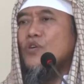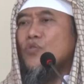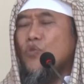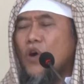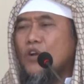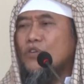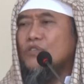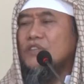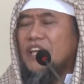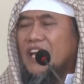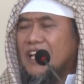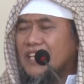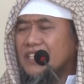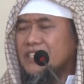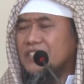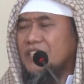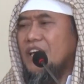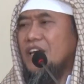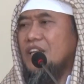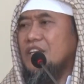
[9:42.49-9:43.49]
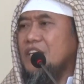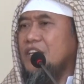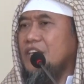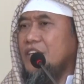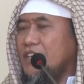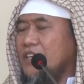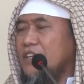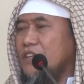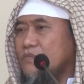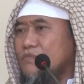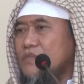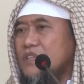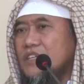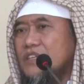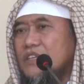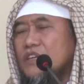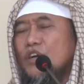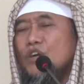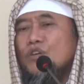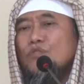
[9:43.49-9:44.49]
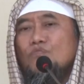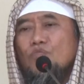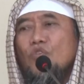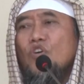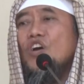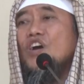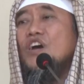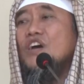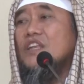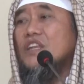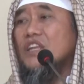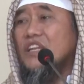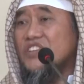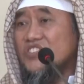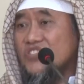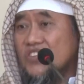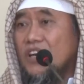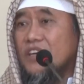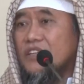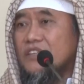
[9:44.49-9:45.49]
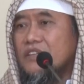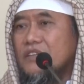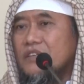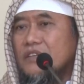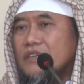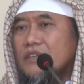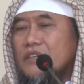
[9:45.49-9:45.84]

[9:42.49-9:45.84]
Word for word: wa kun anta lil ilmi mukhlisan